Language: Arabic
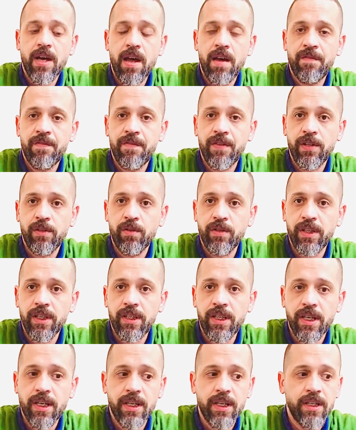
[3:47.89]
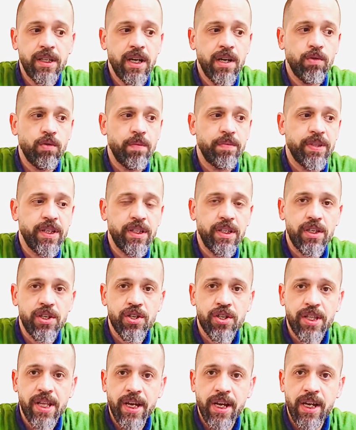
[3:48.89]
قفل دنيتك كده وابتدي
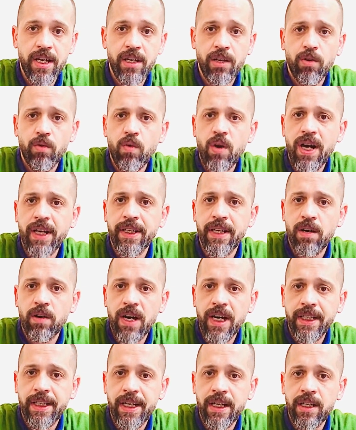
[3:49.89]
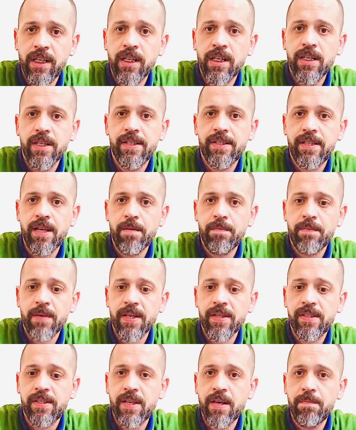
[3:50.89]
اشتغل واحده واحده ستيب
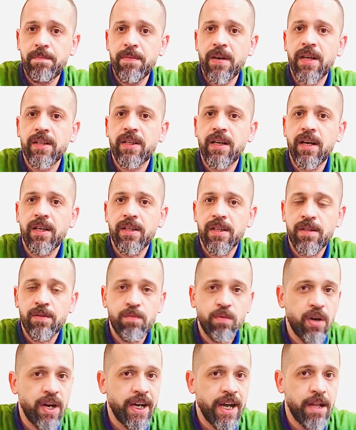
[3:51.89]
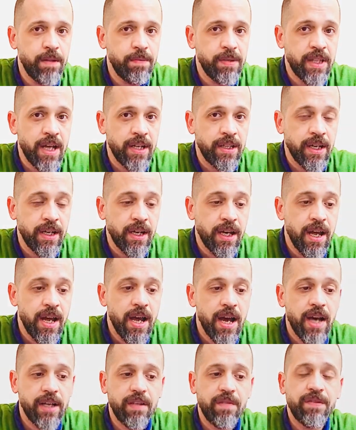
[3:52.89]
باي ستيب هتخلص المراجعات بتاعتك
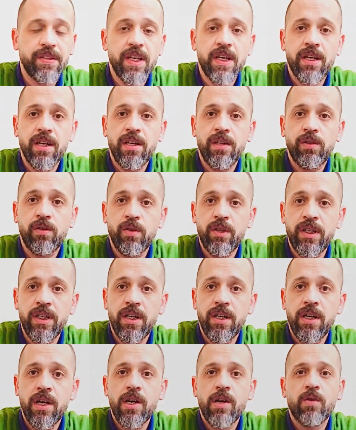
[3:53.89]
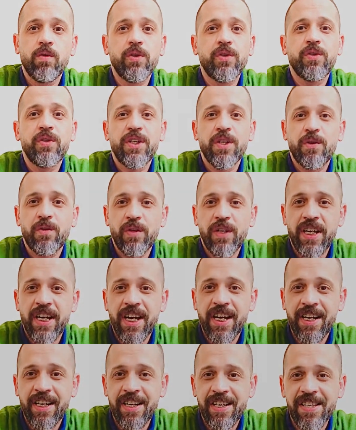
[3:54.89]
هتفتكر الدنيا والدنيا
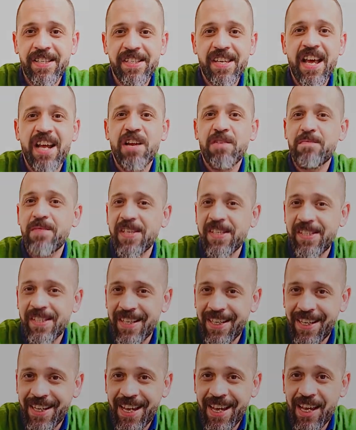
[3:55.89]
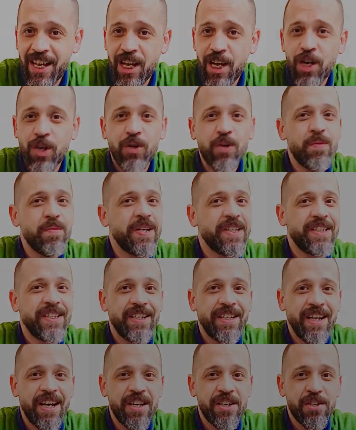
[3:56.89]
كلها سهله باذن الله وما
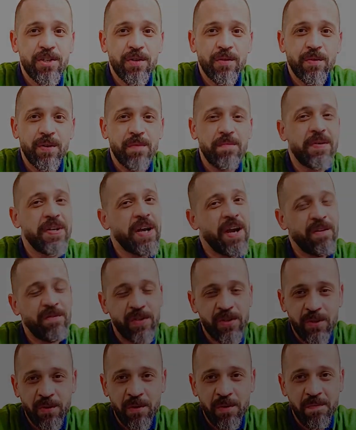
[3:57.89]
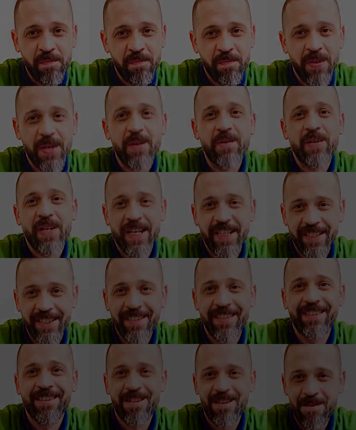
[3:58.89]
تقلقش ربنا يحفظكم يا
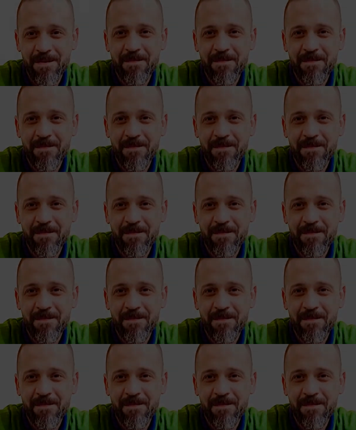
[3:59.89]
ولادي